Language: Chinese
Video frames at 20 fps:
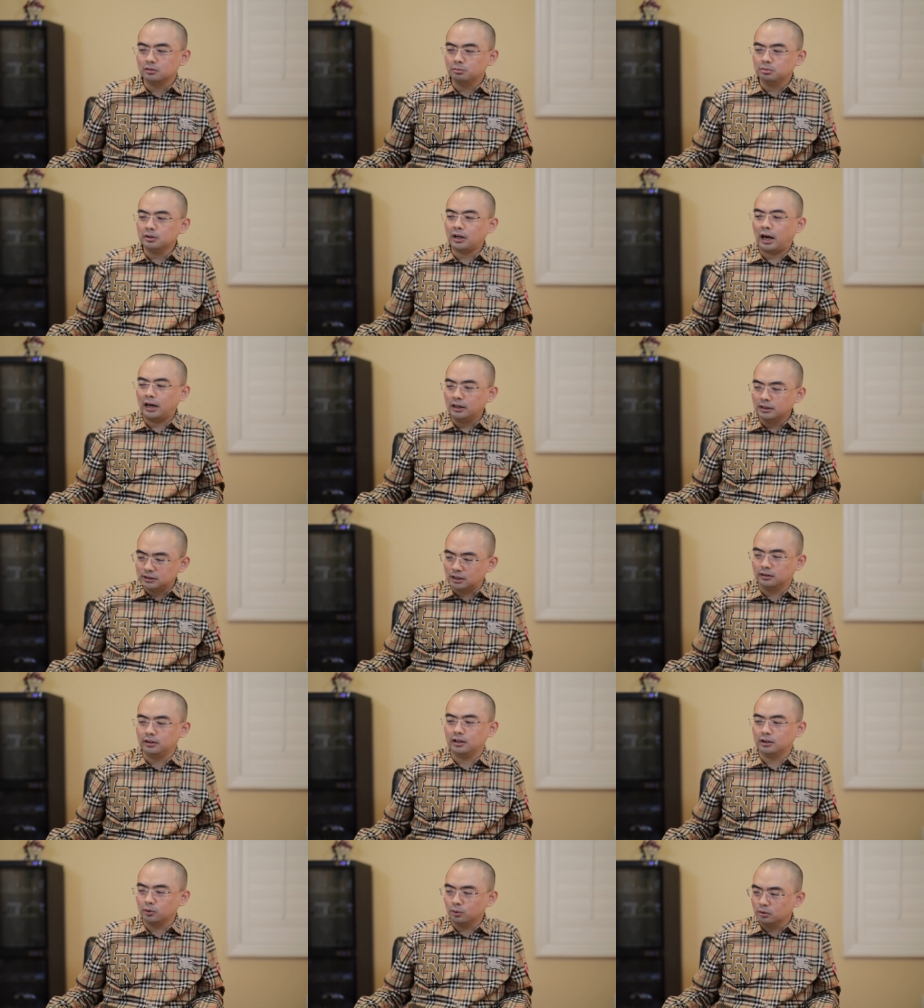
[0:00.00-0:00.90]
你就还是
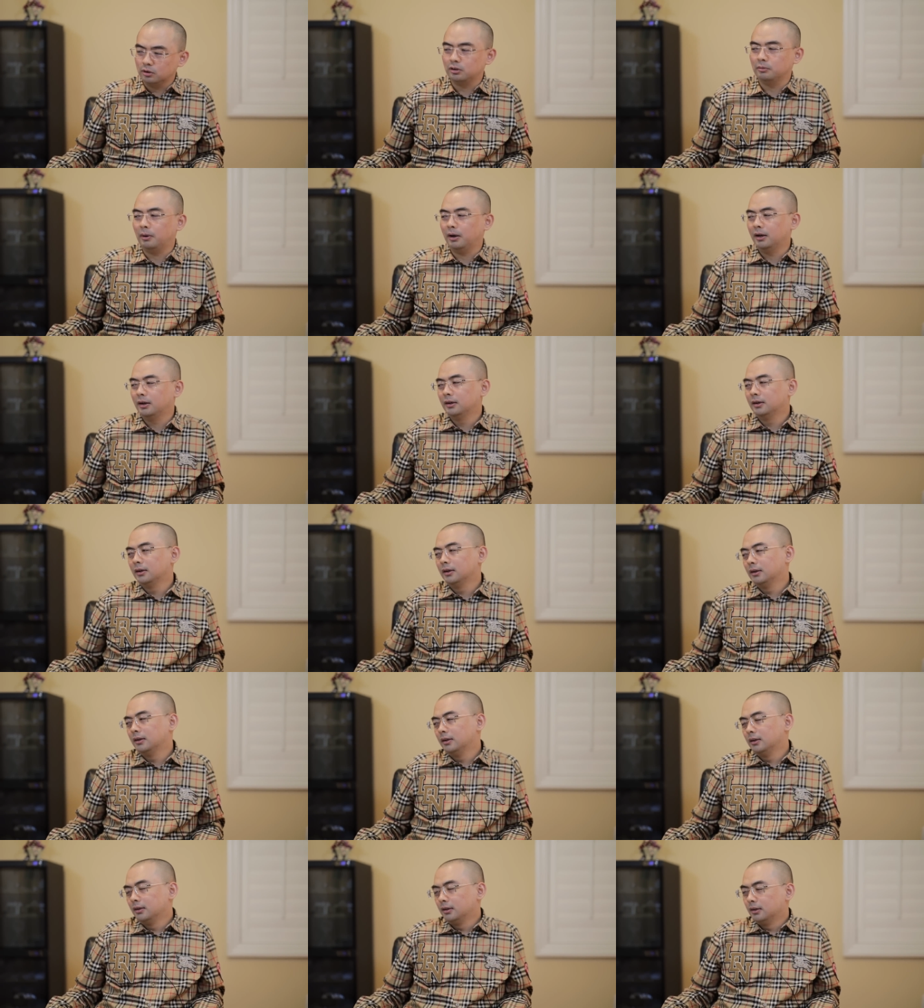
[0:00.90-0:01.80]
想那个东西嘛。
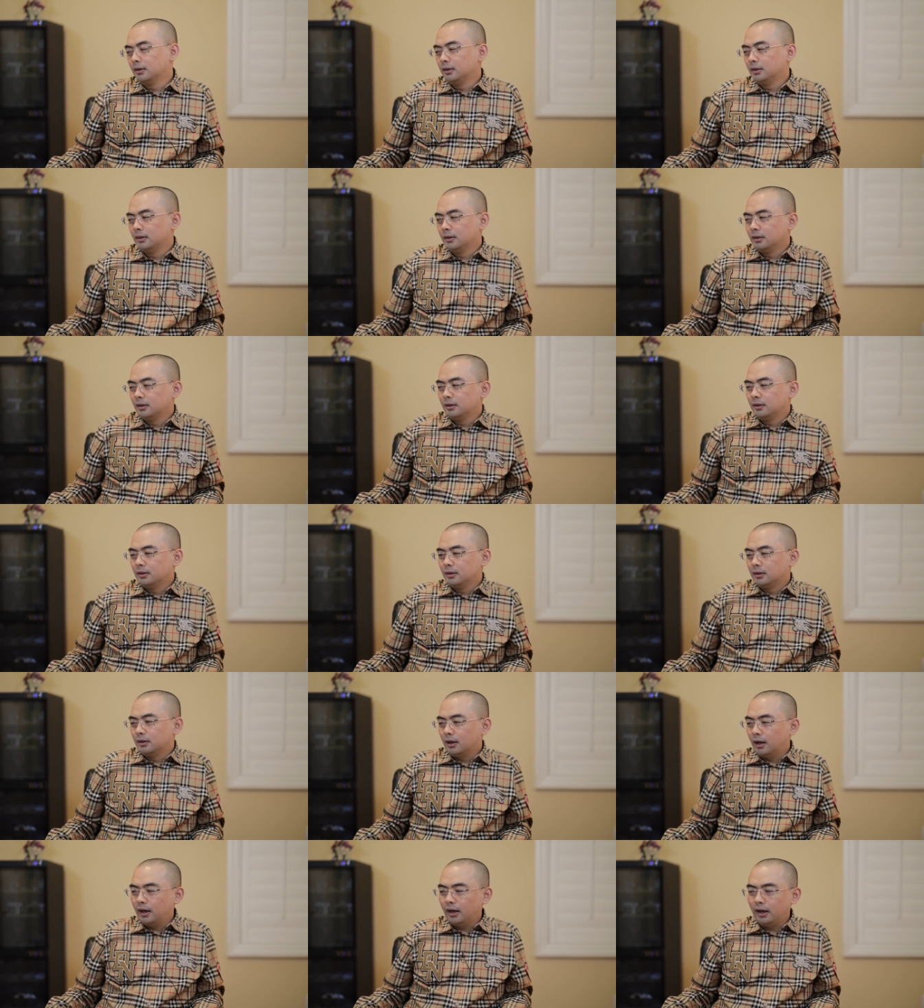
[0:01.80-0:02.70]

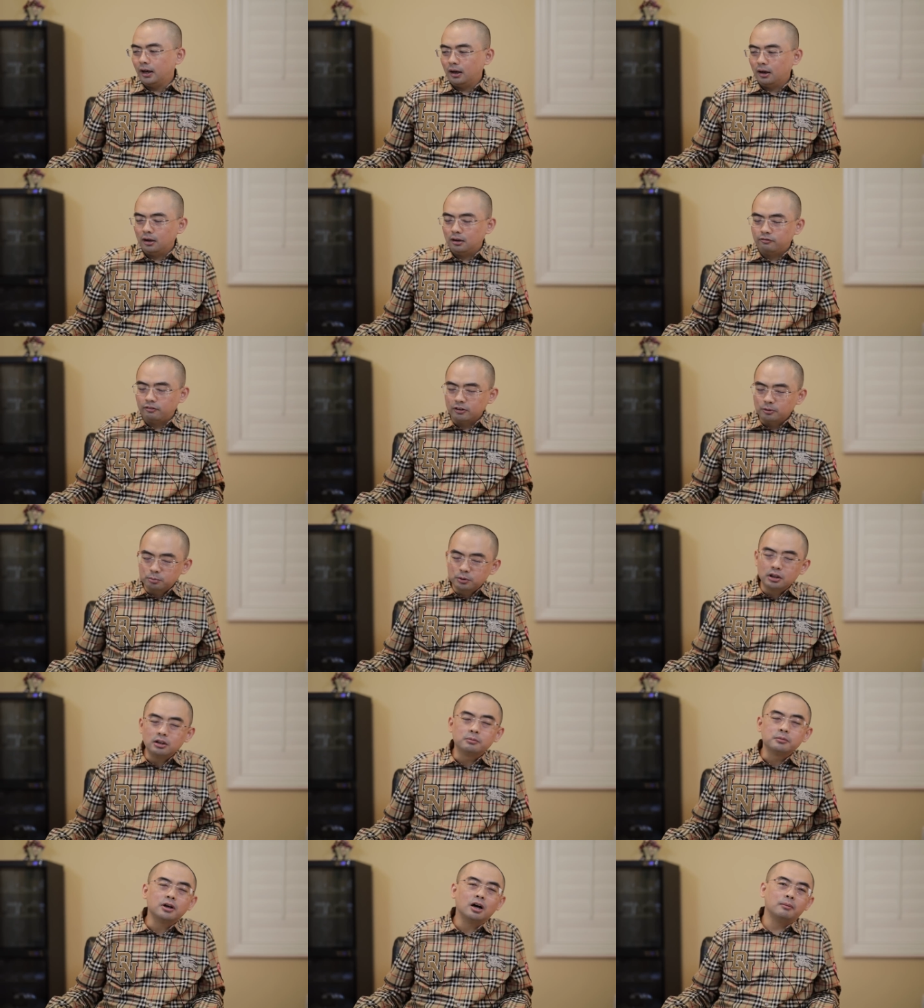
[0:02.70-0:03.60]
哎呀，反正不
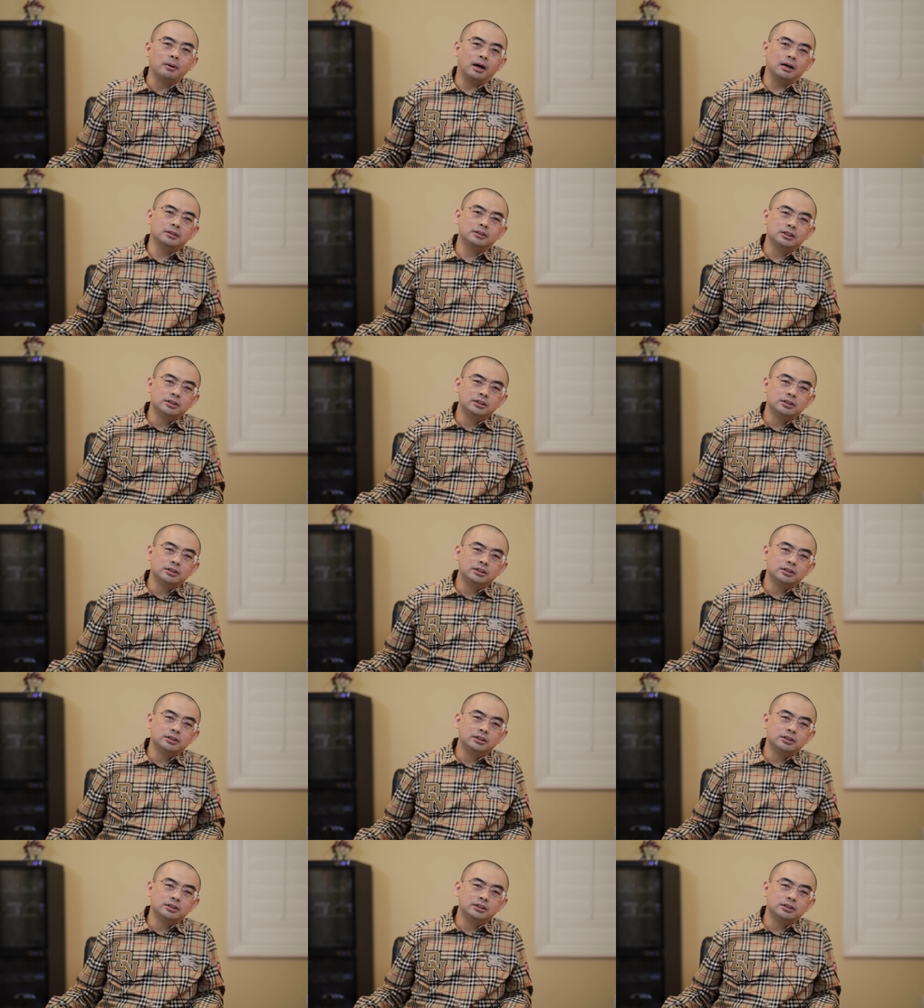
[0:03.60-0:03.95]
管怎么着吧。